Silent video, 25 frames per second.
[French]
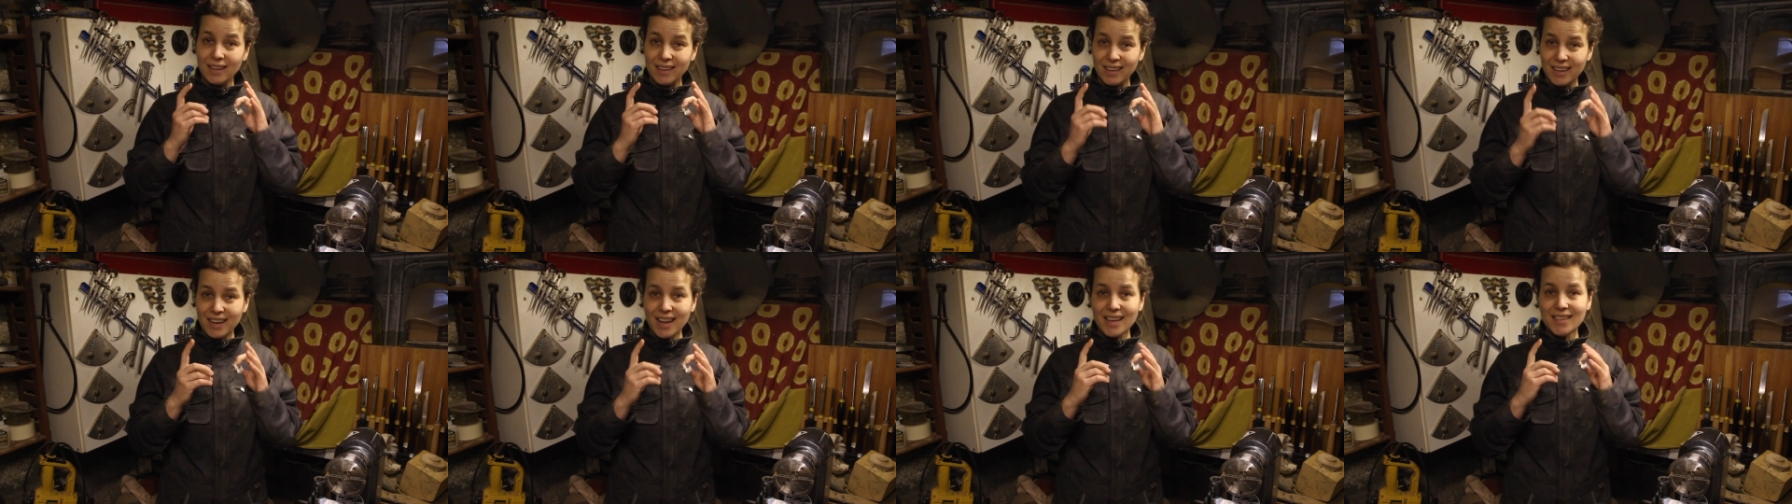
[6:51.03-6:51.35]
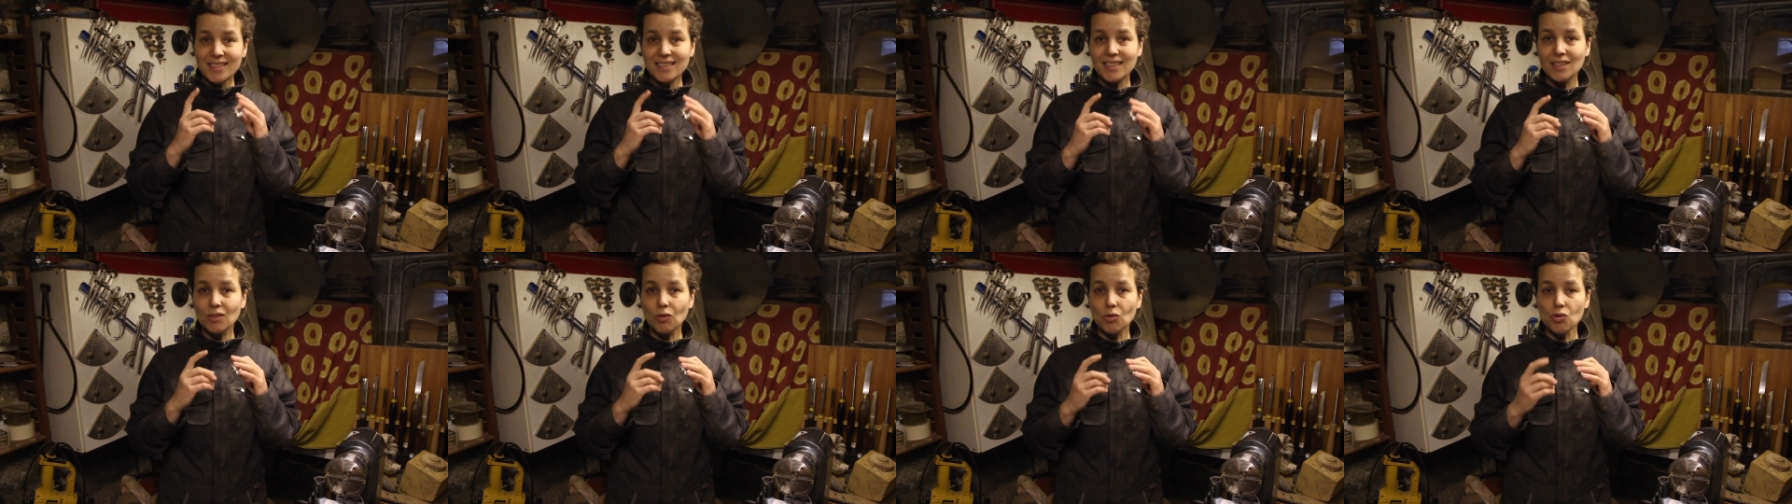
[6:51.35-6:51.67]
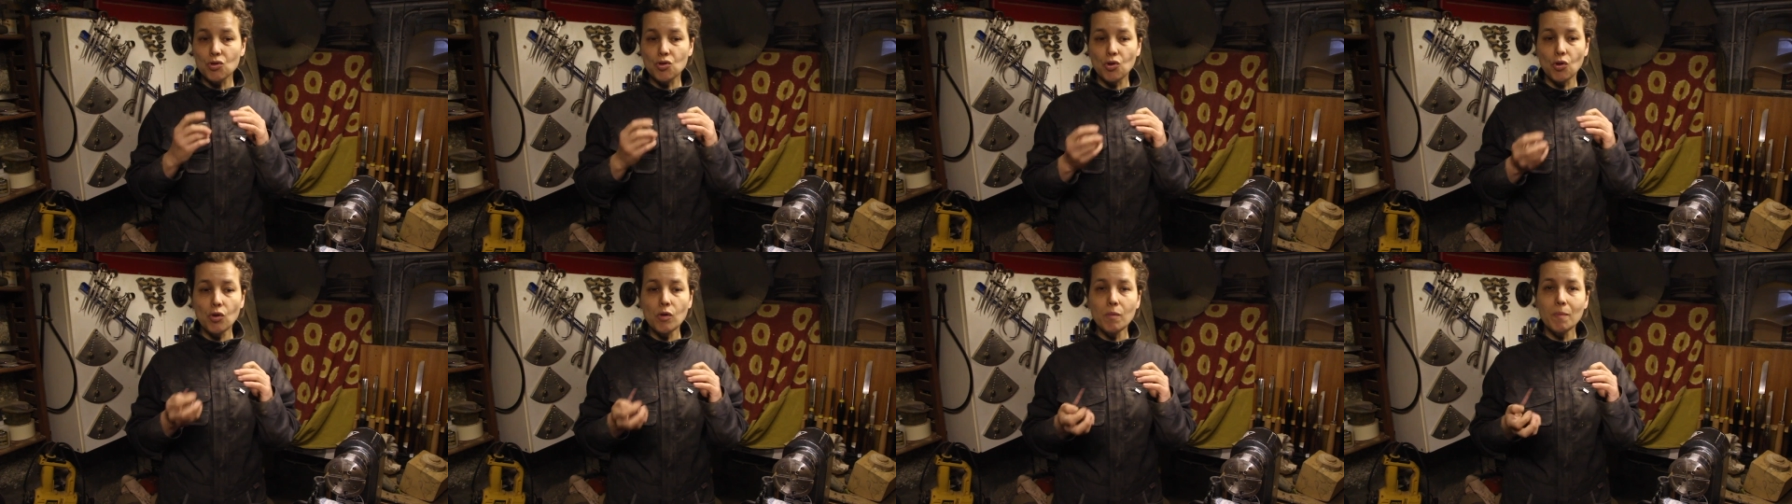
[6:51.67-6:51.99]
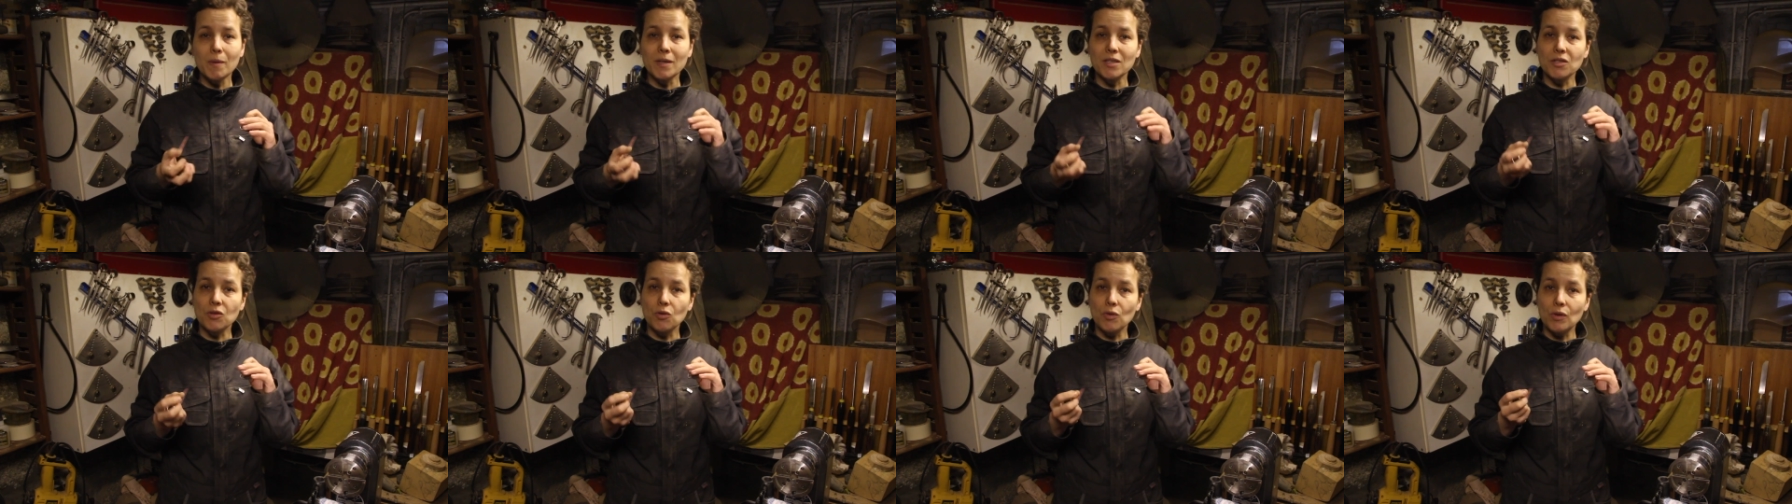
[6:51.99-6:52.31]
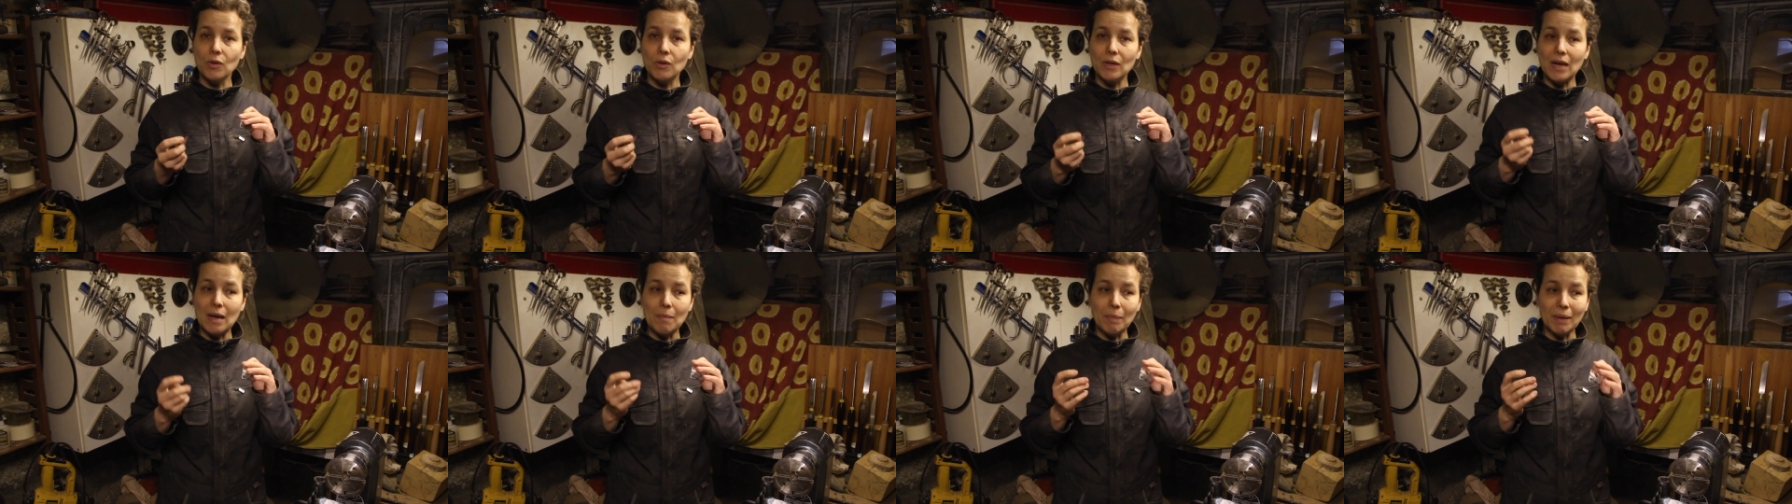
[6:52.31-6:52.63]
là c'est dangereux parce que
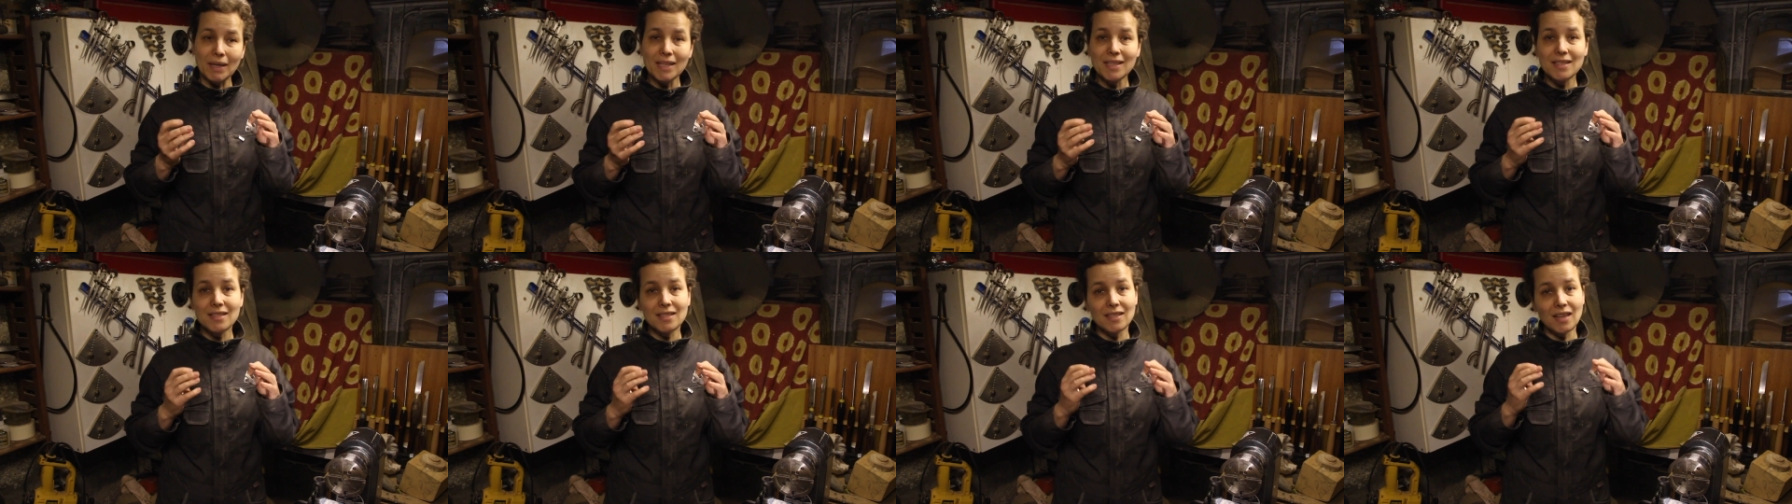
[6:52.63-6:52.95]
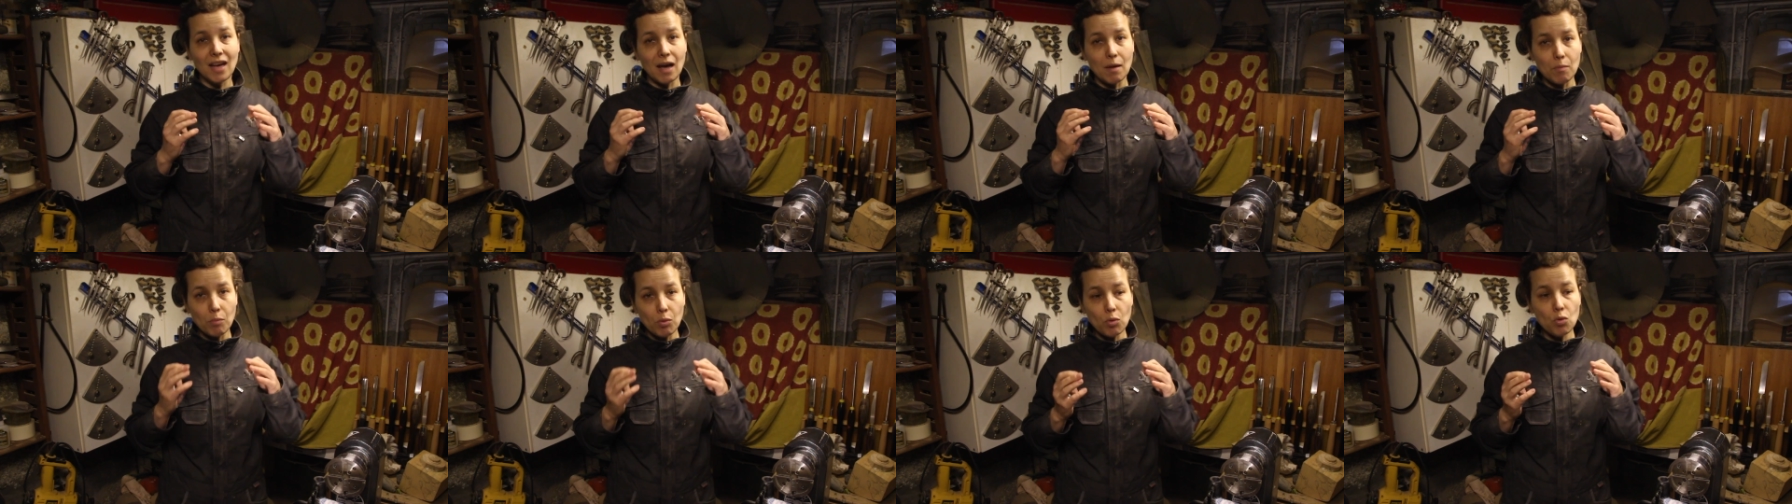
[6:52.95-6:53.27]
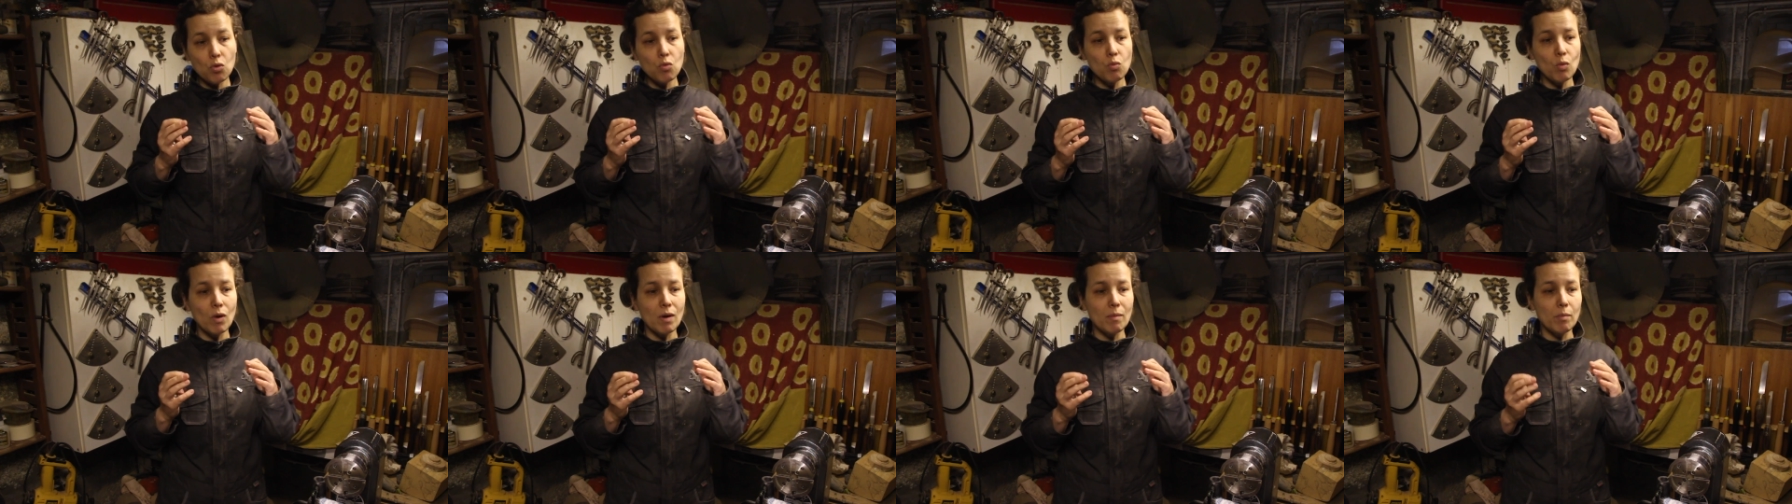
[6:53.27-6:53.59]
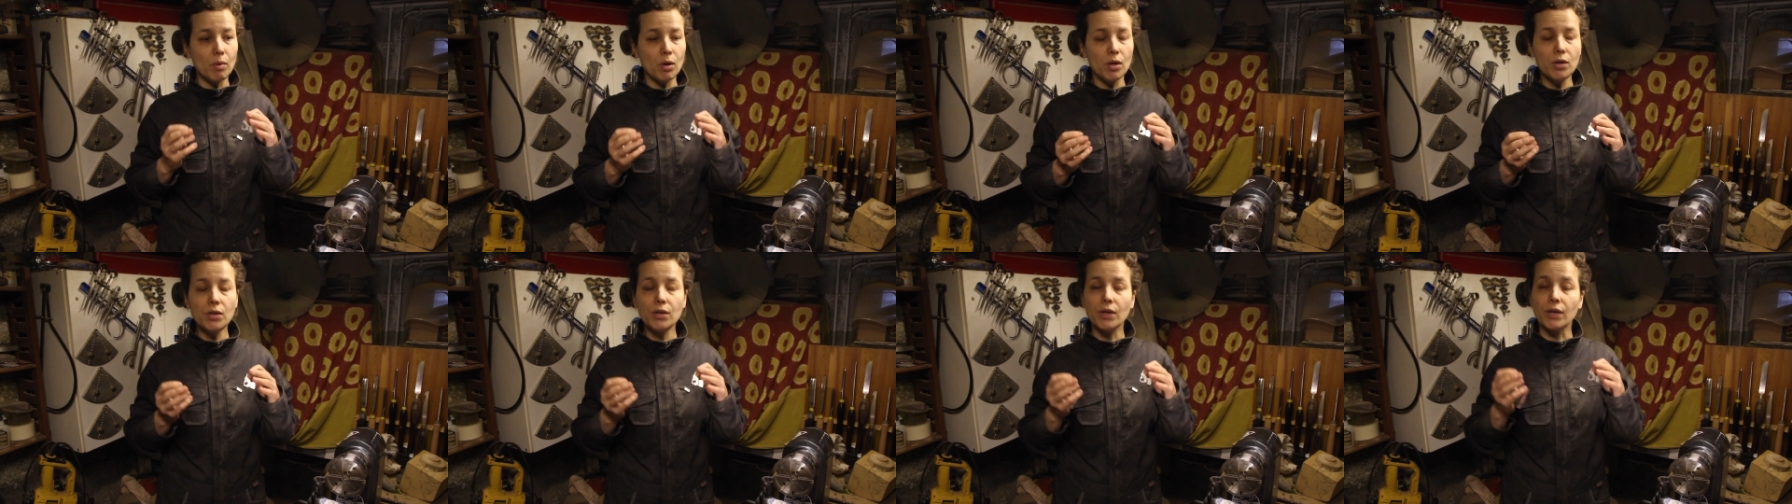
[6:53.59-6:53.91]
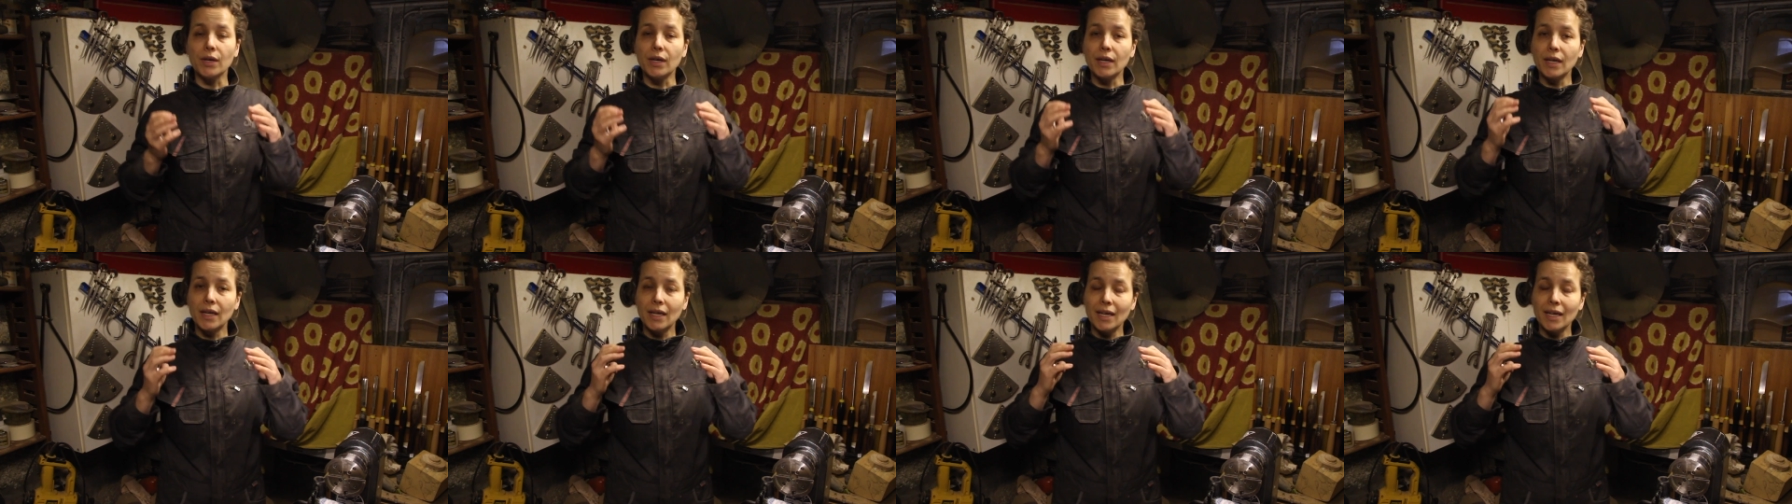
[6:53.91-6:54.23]
la prise sera beaucoup moins bonne.